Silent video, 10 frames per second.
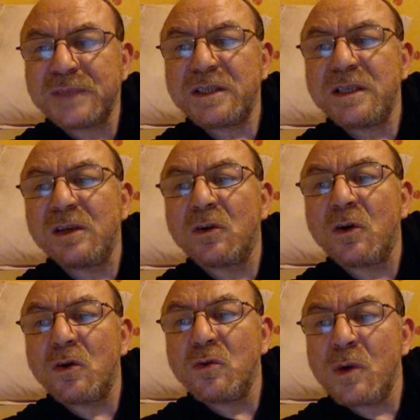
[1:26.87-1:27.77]
Est-il
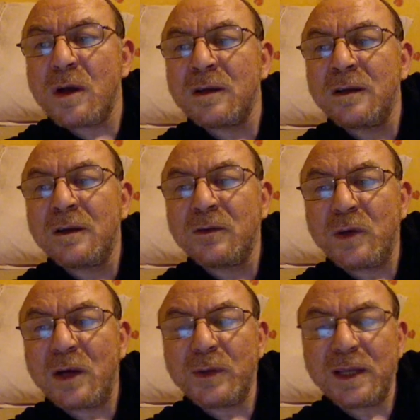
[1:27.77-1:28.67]
encore loin de
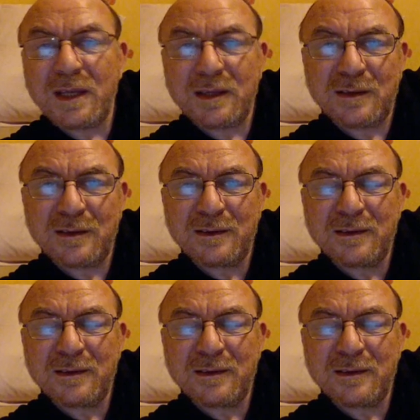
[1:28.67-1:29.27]
la retraite